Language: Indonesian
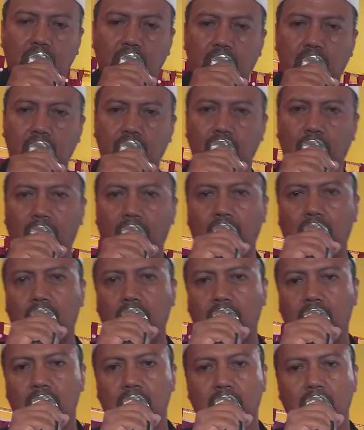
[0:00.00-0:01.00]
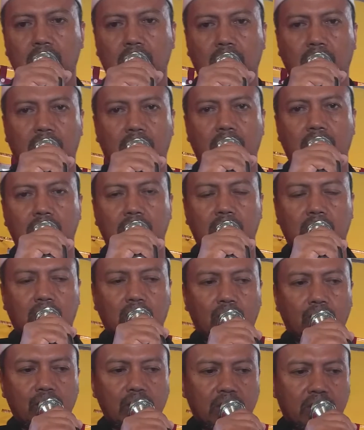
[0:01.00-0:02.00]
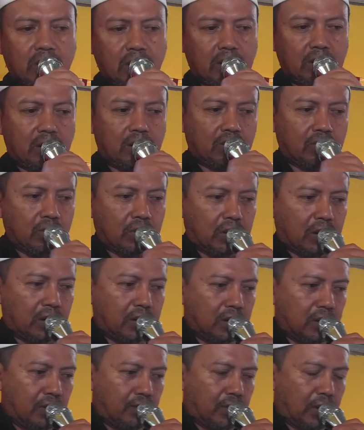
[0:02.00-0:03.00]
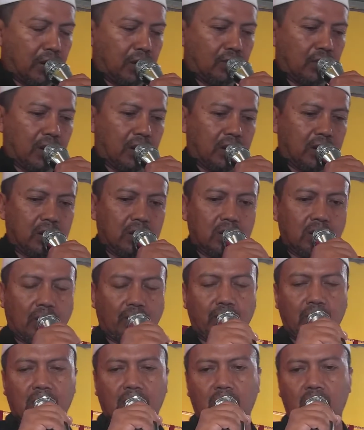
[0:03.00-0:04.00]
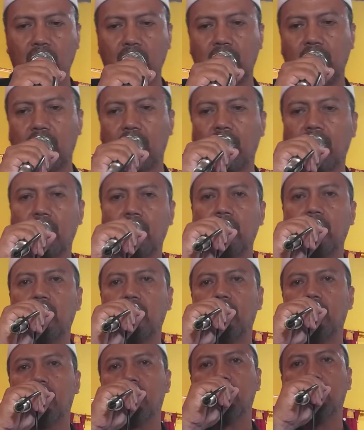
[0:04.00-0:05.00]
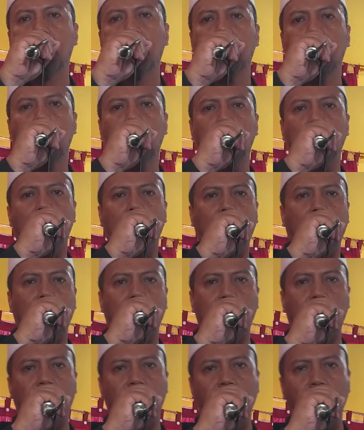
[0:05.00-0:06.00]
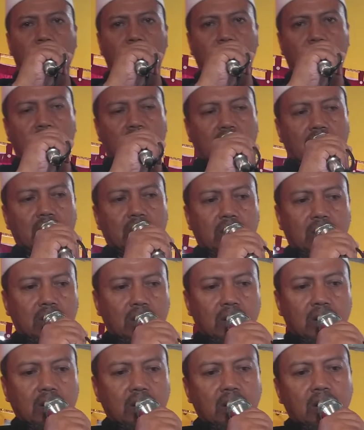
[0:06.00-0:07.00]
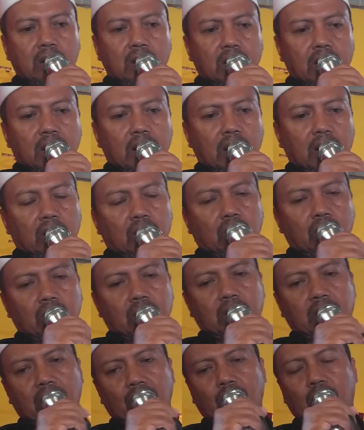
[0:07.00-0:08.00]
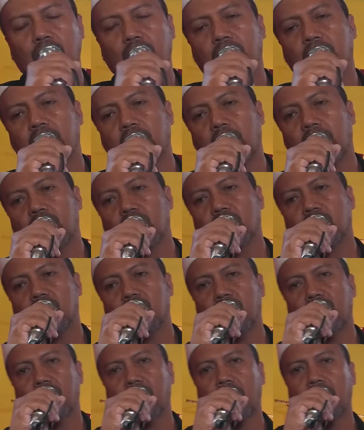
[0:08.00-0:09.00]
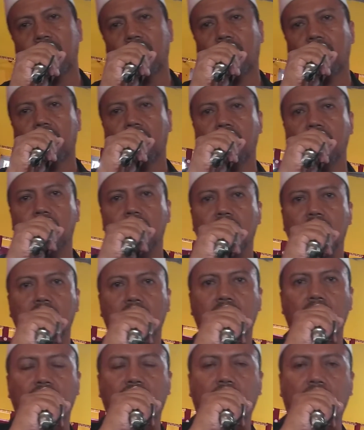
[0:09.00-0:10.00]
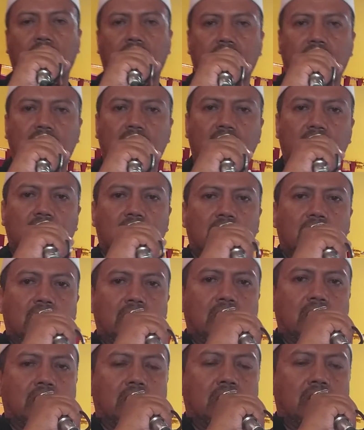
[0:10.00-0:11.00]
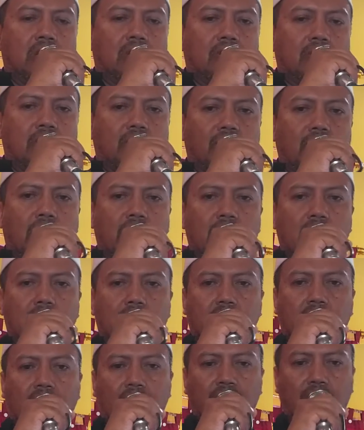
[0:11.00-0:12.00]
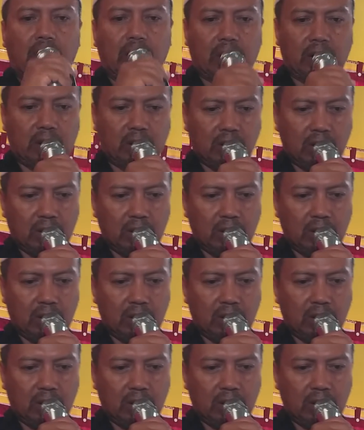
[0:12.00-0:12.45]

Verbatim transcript: Jima nah, itu bisa dilakukan di malam hari, tapi kalau siang hari karena puasa itu tidak boleh harus membayar kifarah, membayar kafar.